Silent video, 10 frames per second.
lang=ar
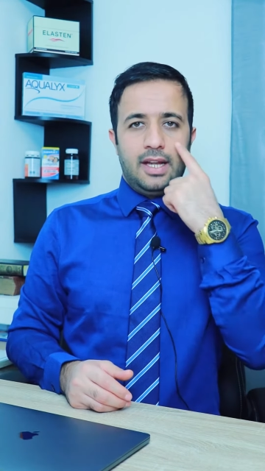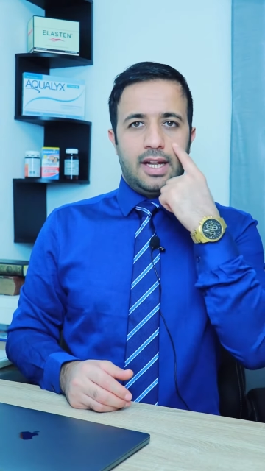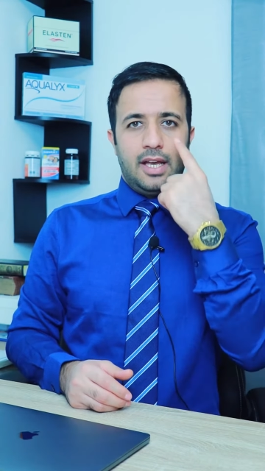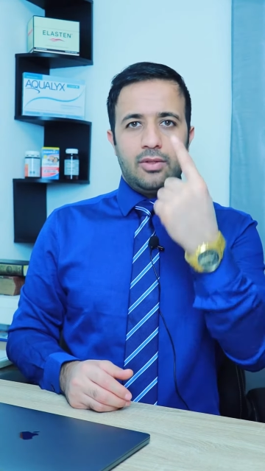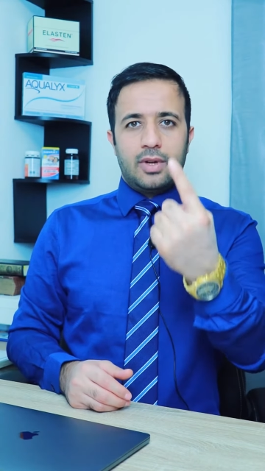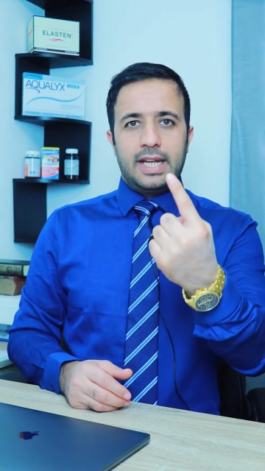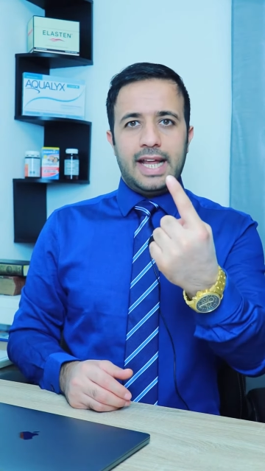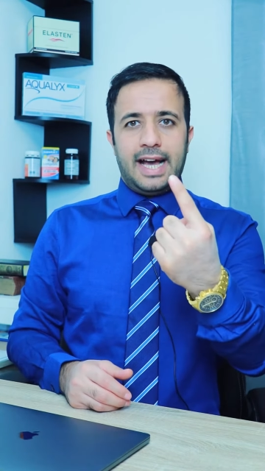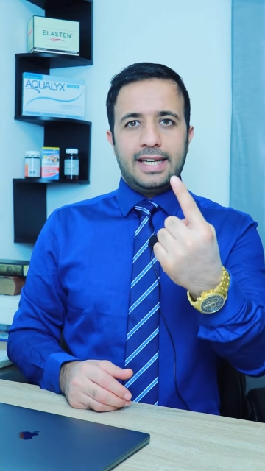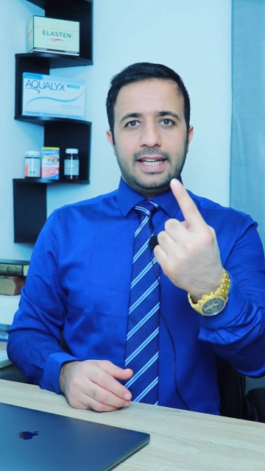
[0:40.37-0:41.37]
لا ينظر
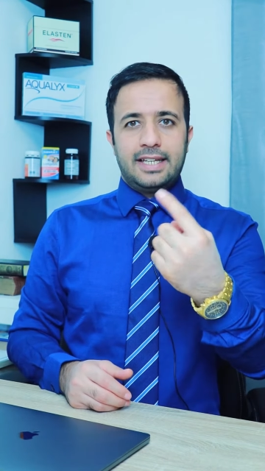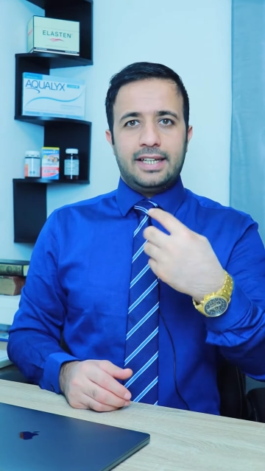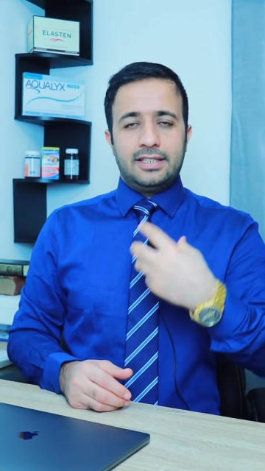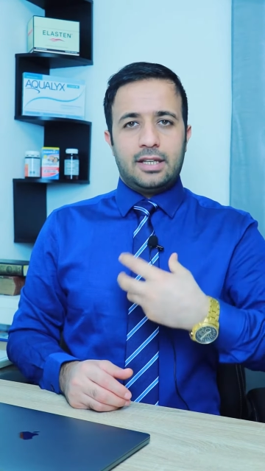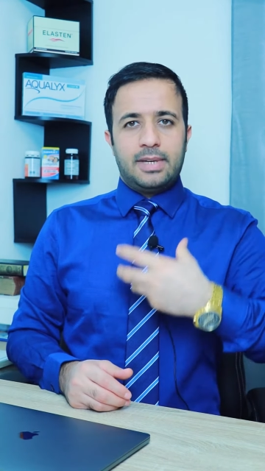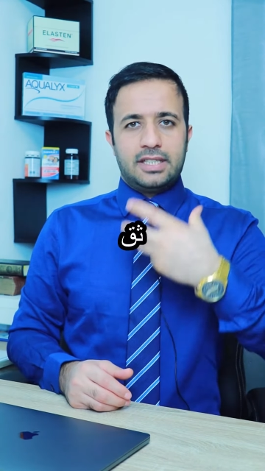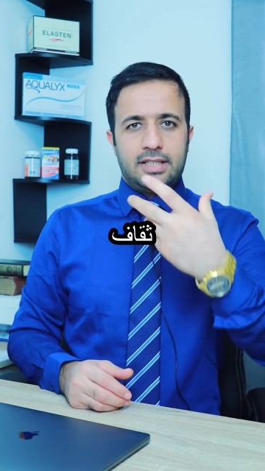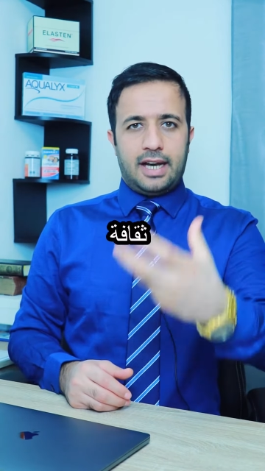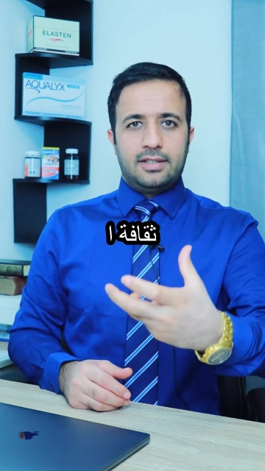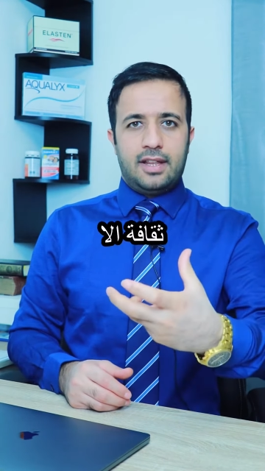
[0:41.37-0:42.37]
إلى عينيك عندما
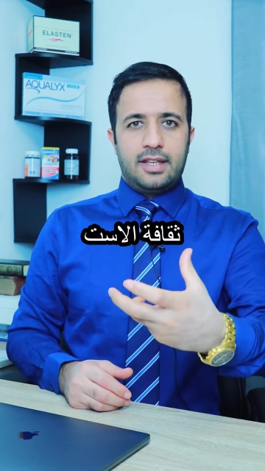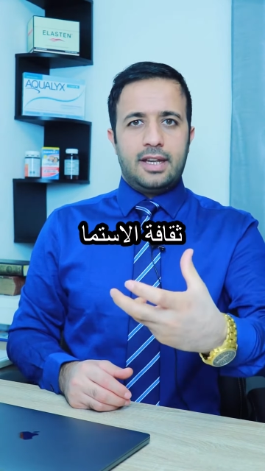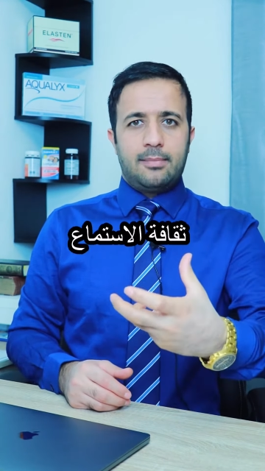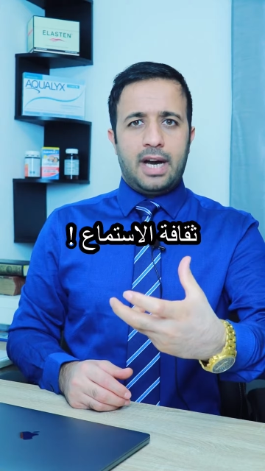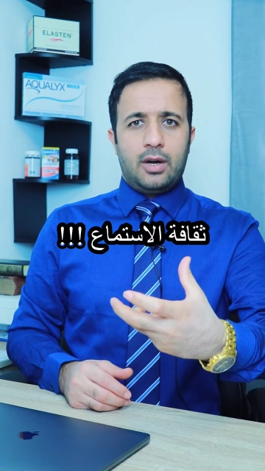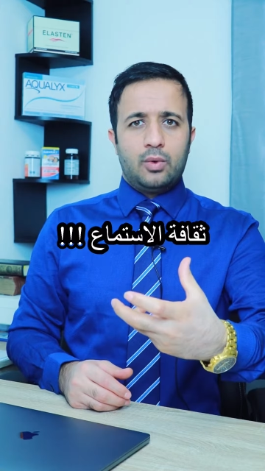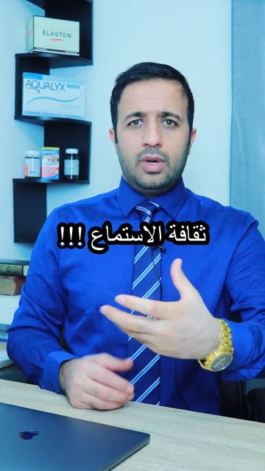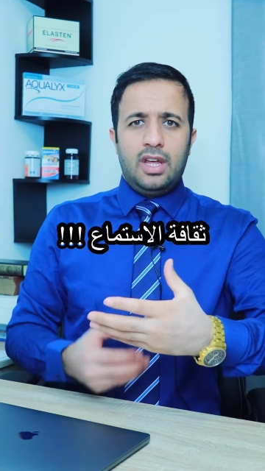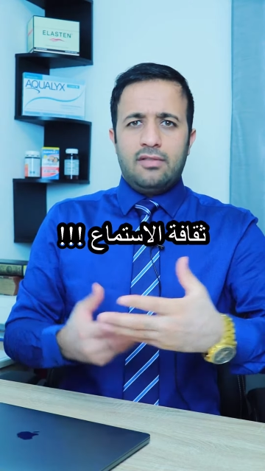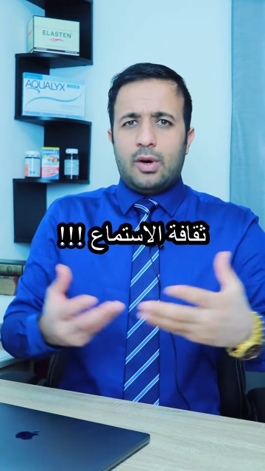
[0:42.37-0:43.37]
تتحدثين معه